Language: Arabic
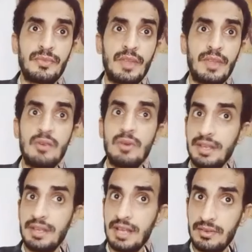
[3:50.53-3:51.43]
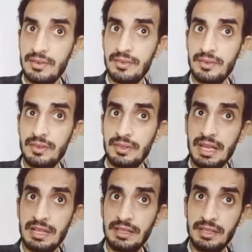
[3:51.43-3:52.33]
او اريحة
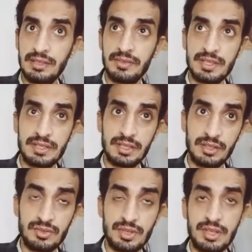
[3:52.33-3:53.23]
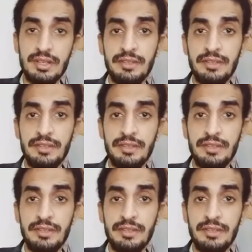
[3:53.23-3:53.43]
تحديدا في هذه الجزئية